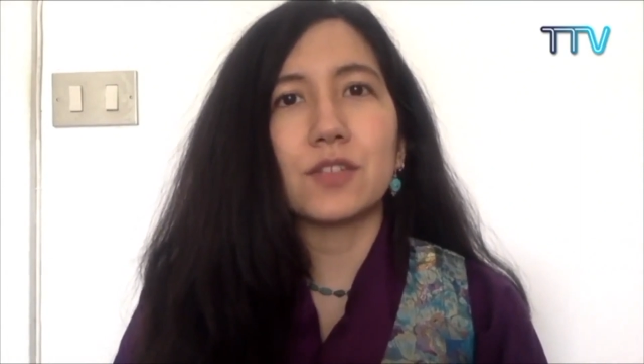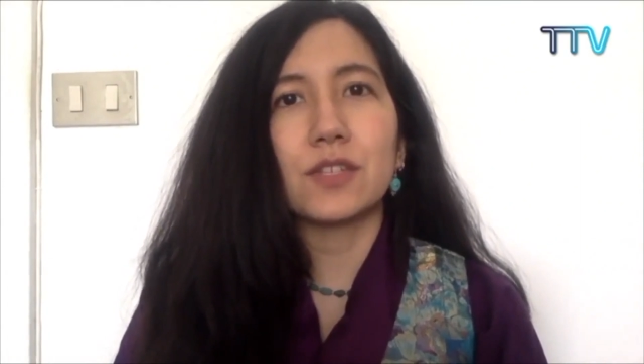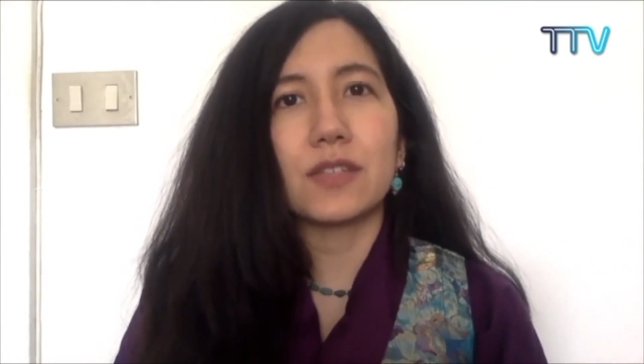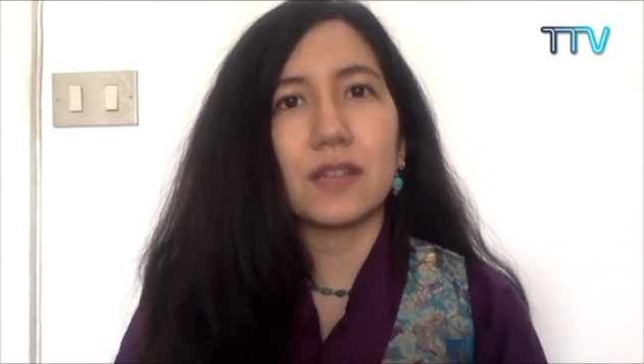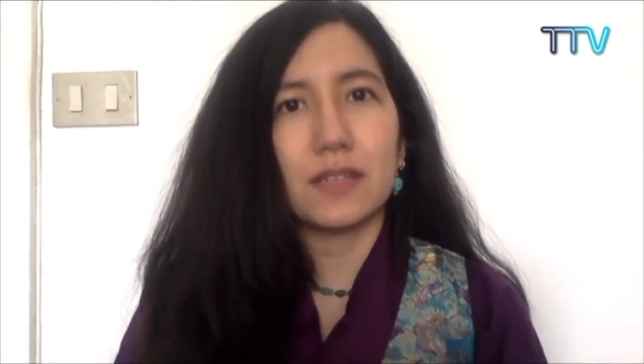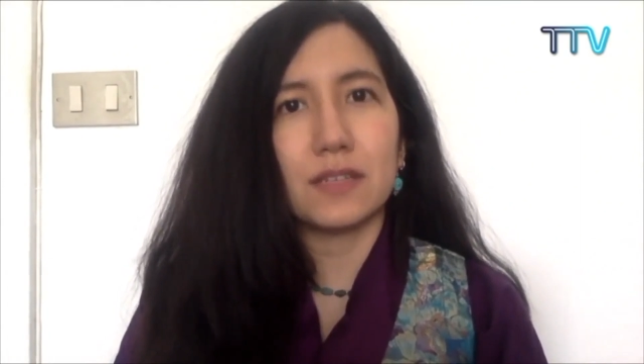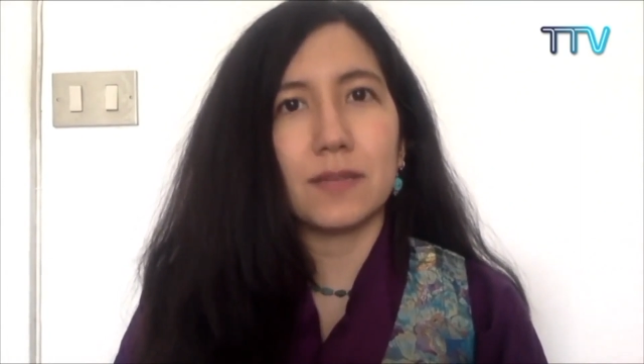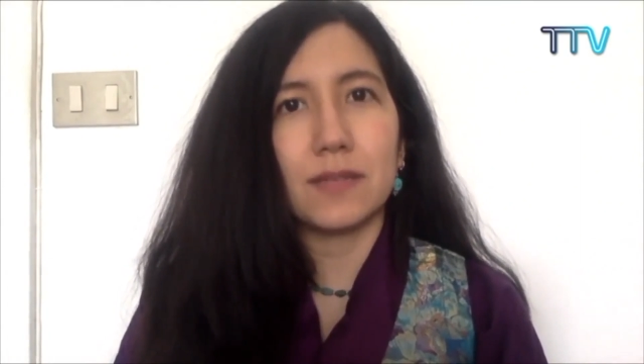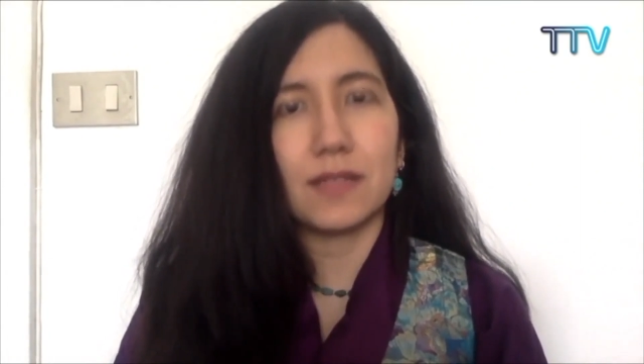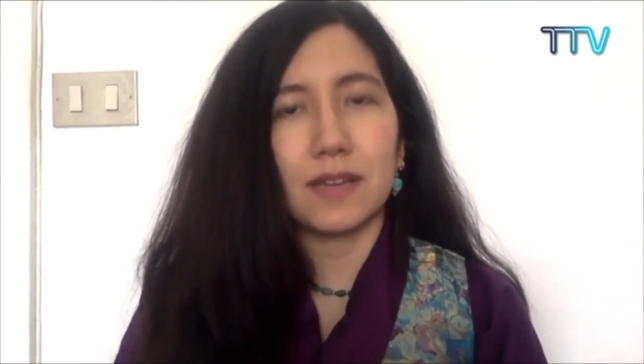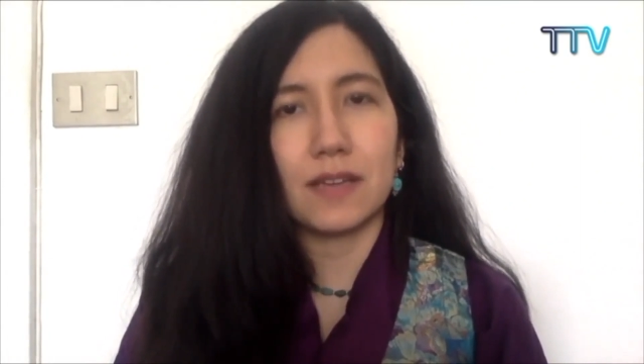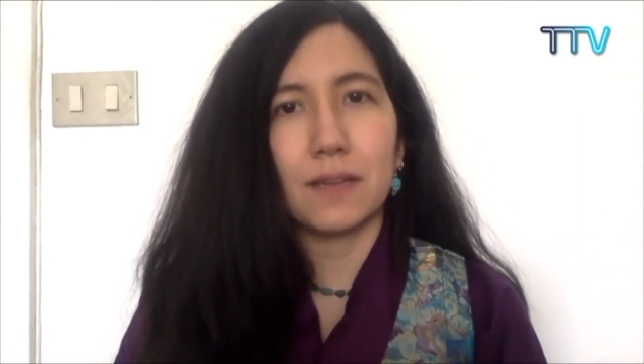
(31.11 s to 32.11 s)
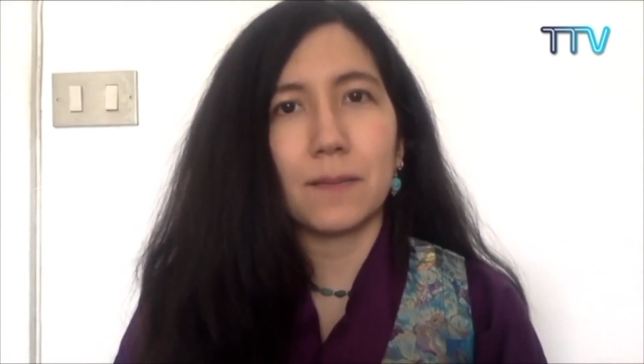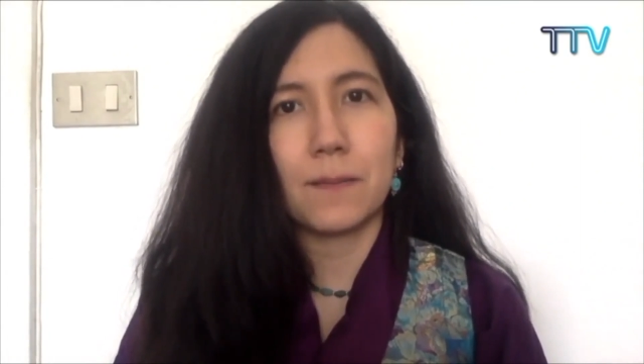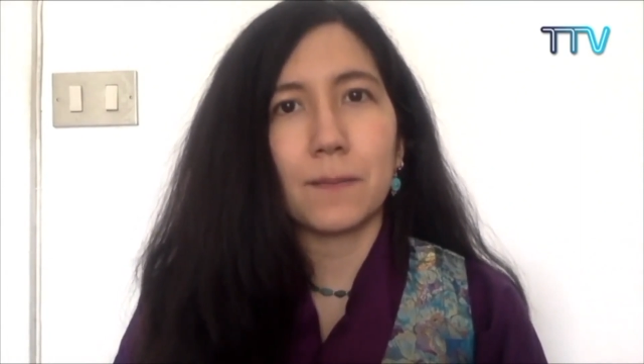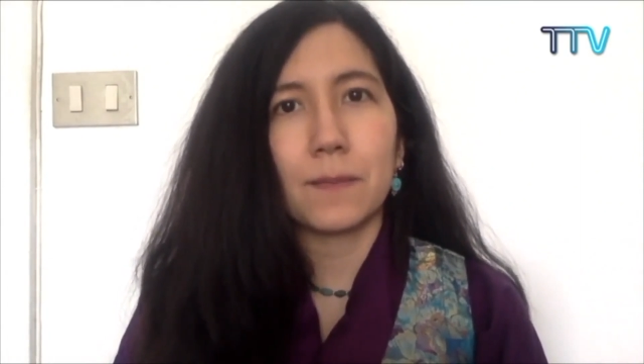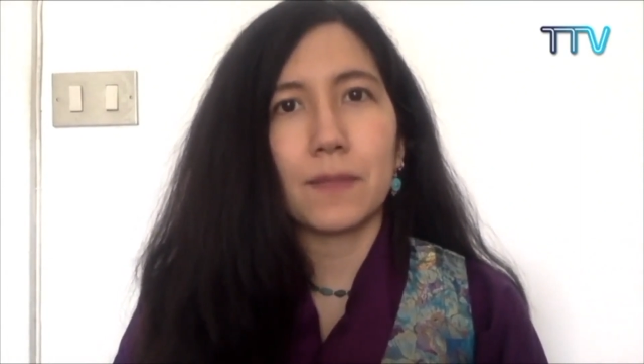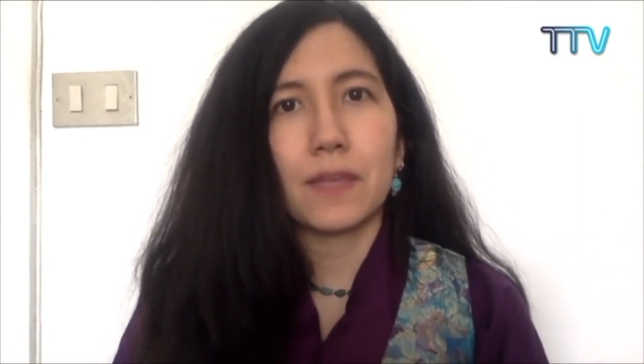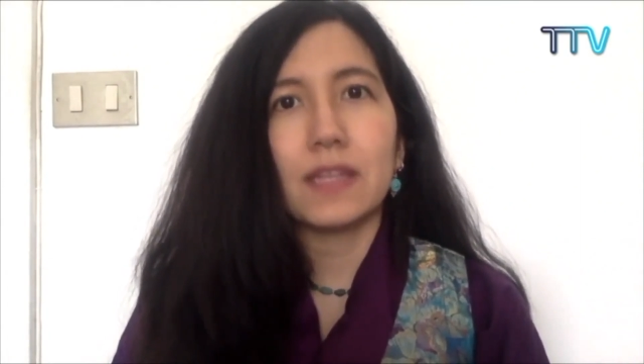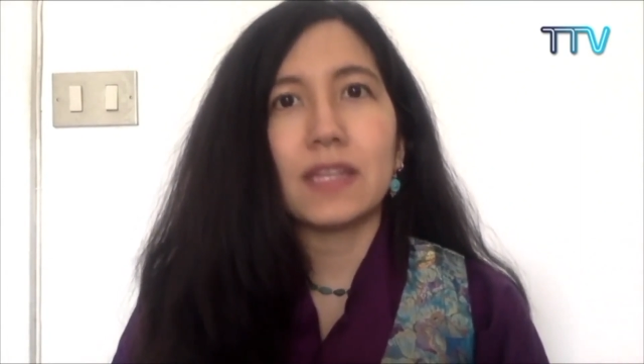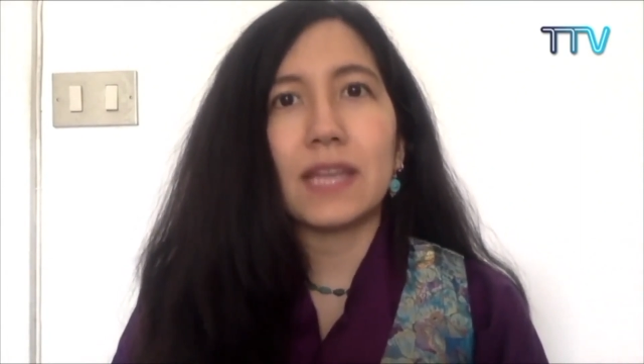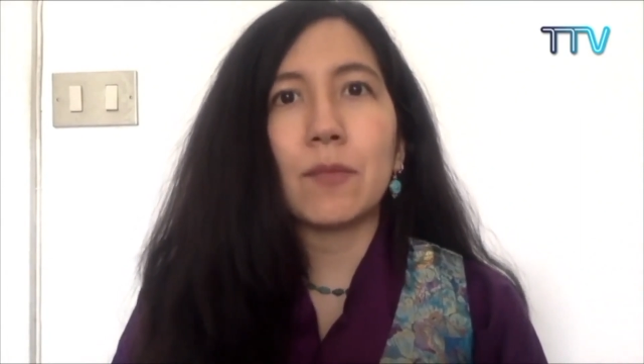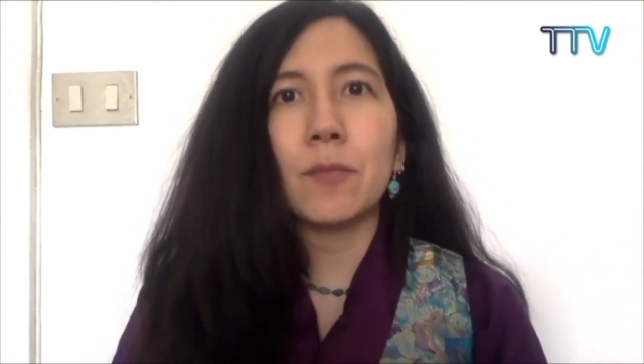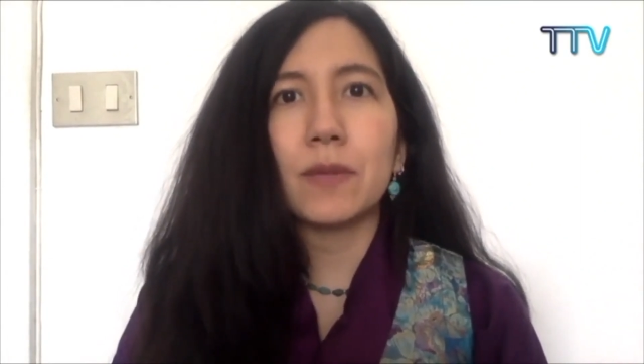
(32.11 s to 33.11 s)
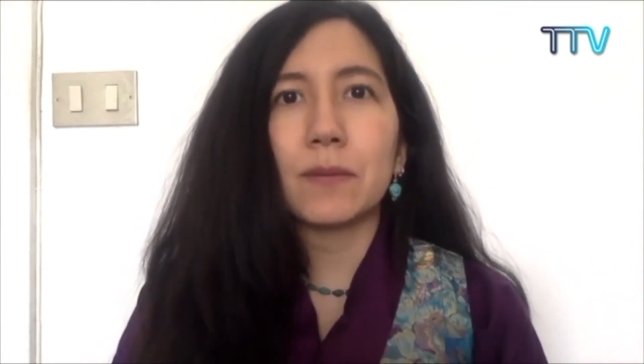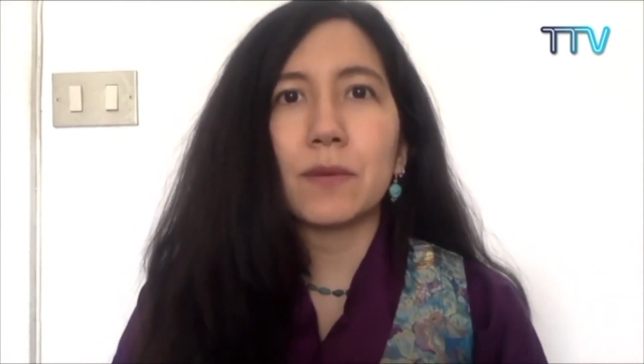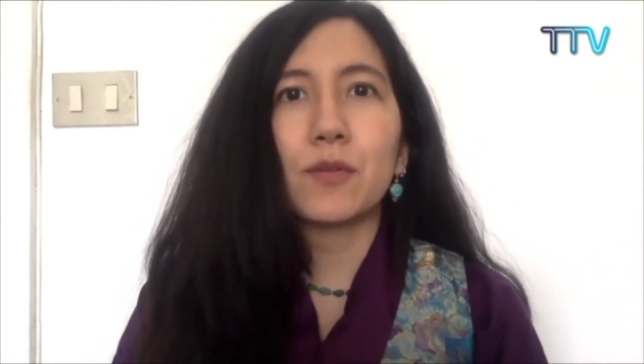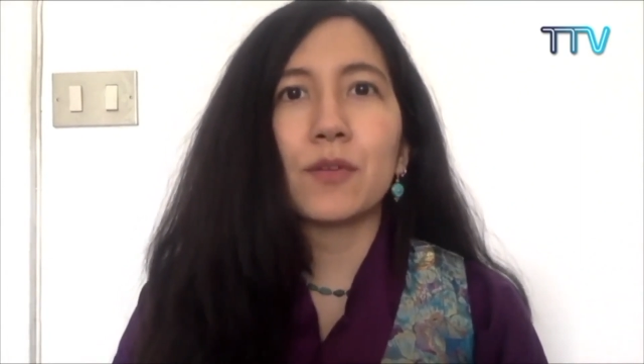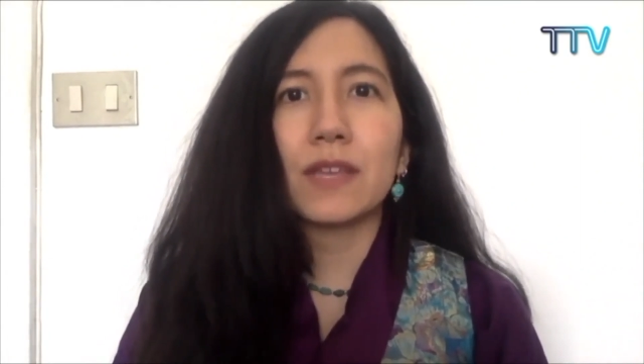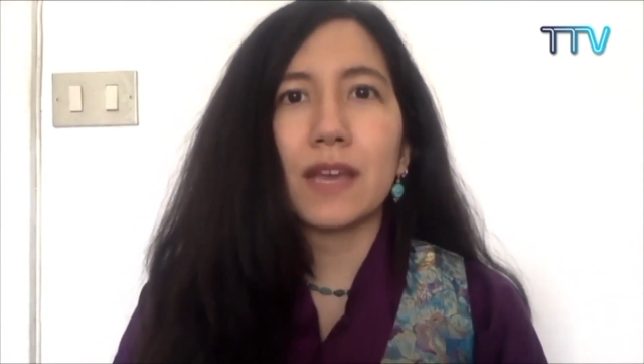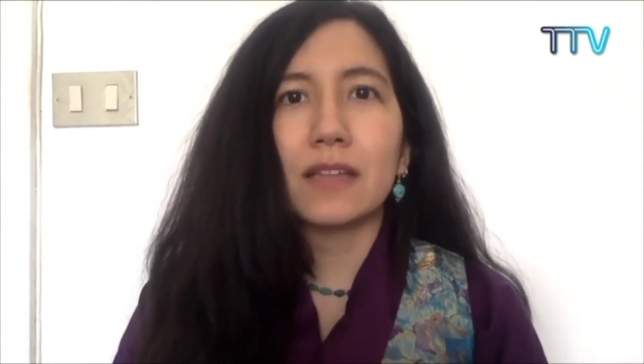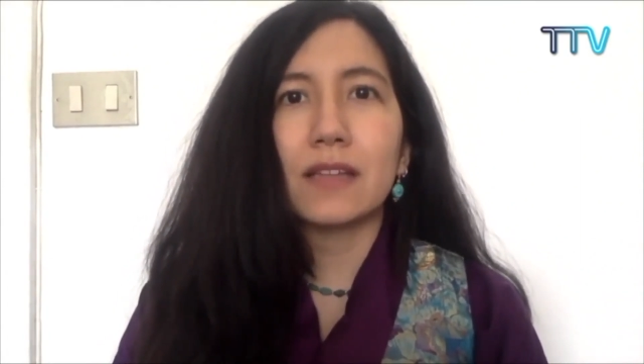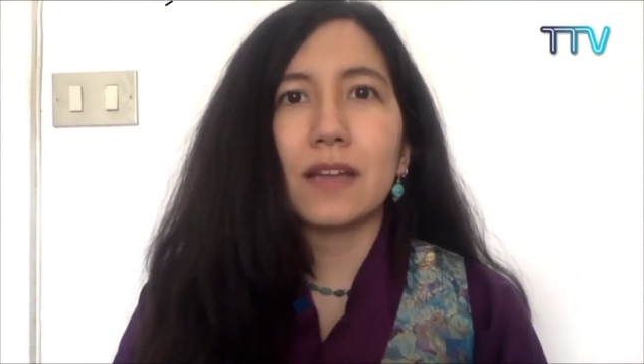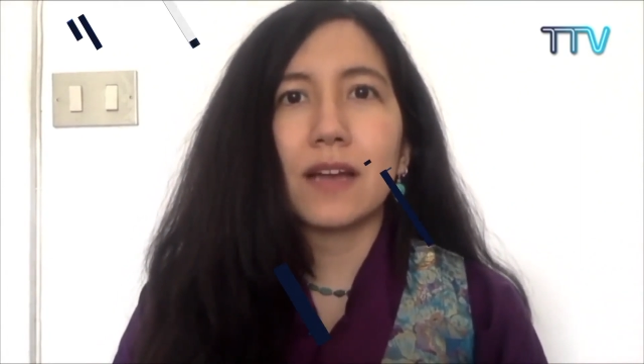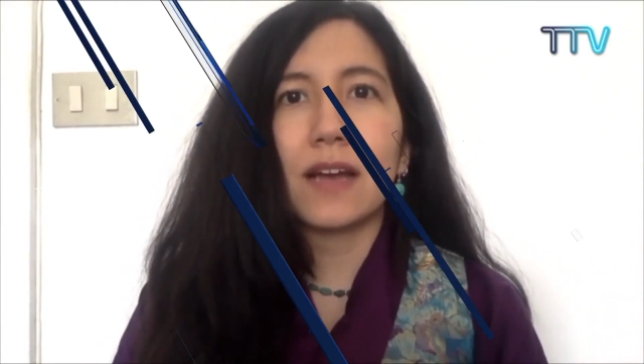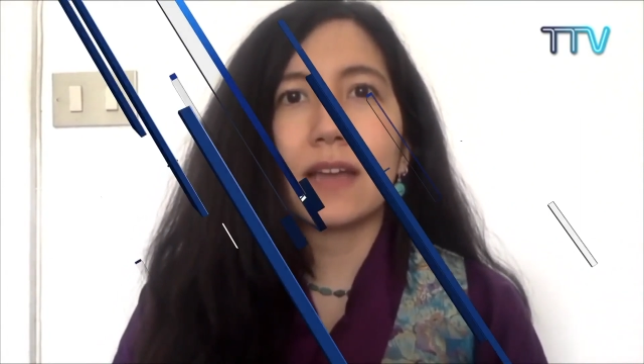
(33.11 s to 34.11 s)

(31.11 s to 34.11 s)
centrale tibetana. Diamo prima un'occhiata ai